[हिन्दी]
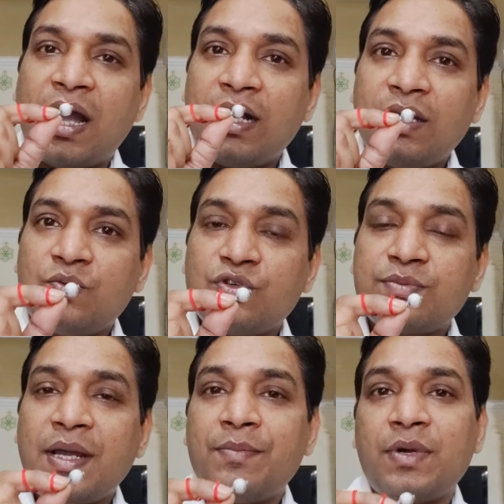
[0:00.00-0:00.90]
अगर
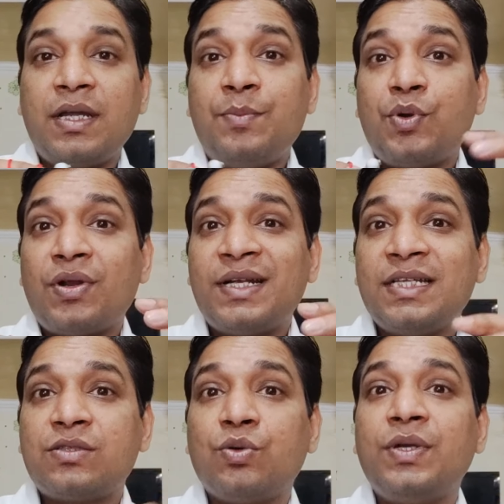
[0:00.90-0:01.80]
उसमें
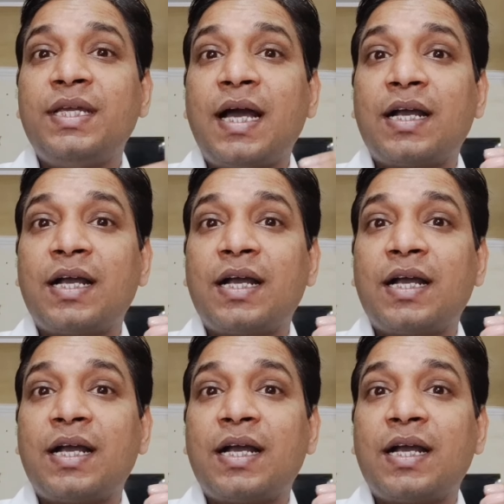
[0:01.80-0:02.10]
इम्प्योरिटीज़ हुई